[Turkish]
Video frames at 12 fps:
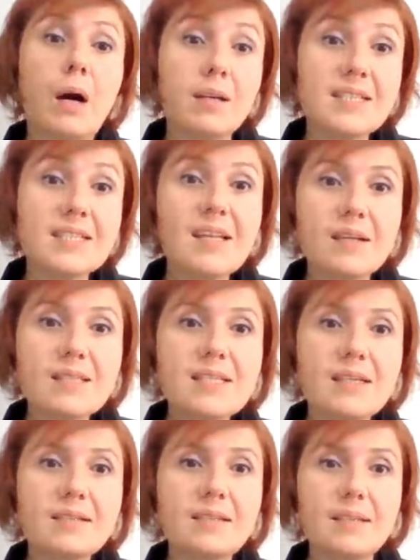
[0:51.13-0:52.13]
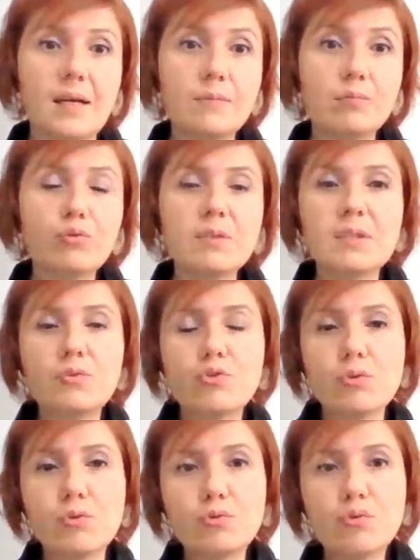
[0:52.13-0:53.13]
hassasiyeti yani burada
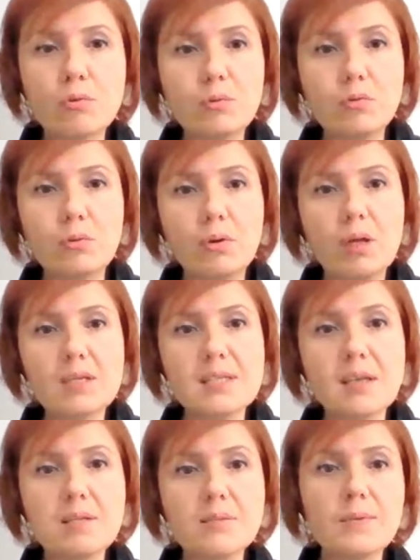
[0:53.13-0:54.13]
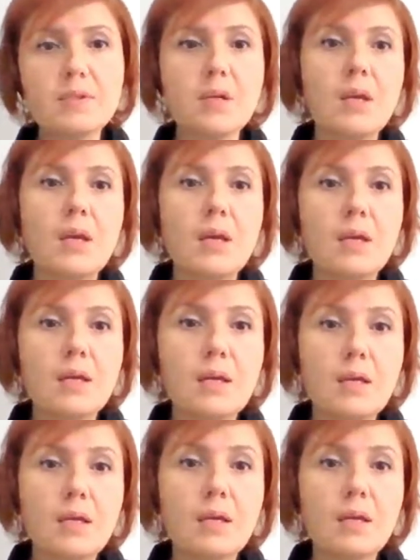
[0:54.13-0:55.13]
çünkü çok o, e, hassas bir e,